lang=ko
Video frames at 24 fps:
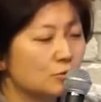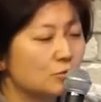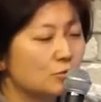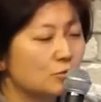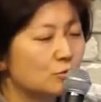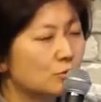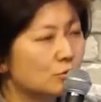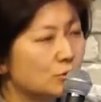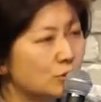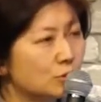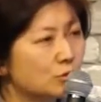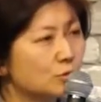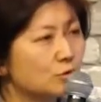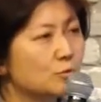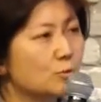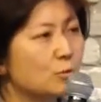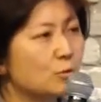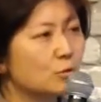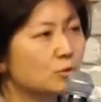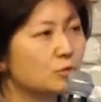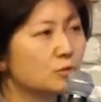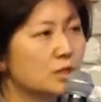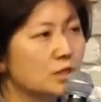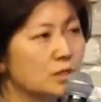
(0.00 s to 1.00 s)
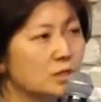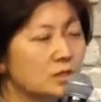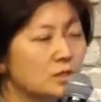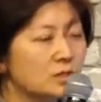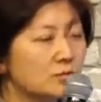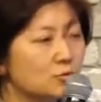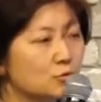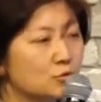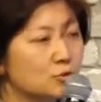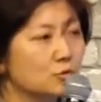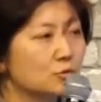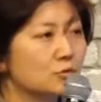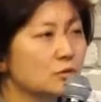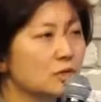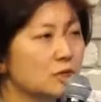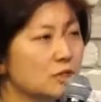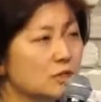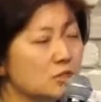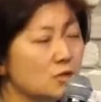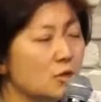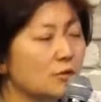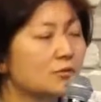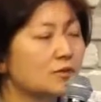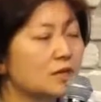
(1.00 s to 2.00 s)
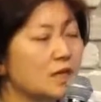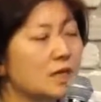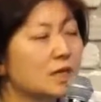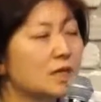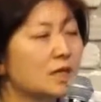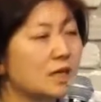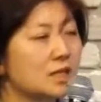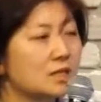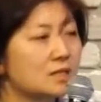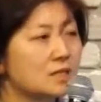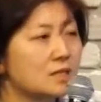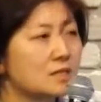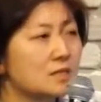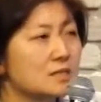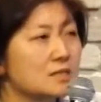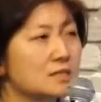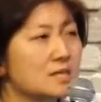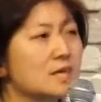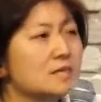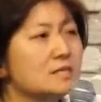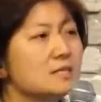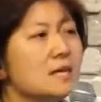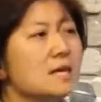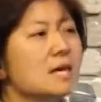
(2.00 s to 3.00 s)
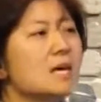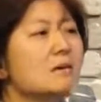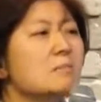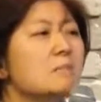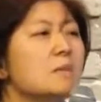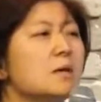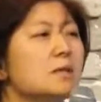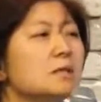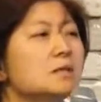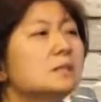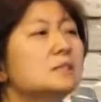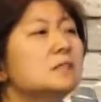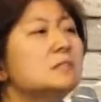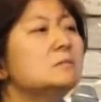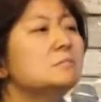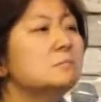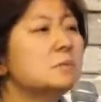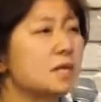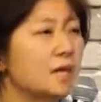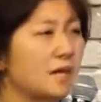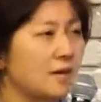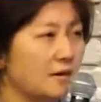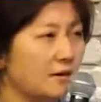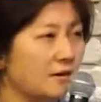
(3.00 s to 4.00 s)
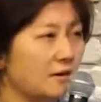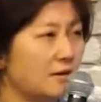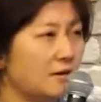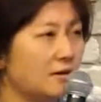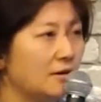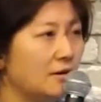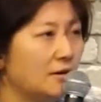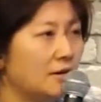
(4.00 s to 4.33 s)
우리도 모르게 지금 죽기 전날까지 찾아 헤매는 의미예요.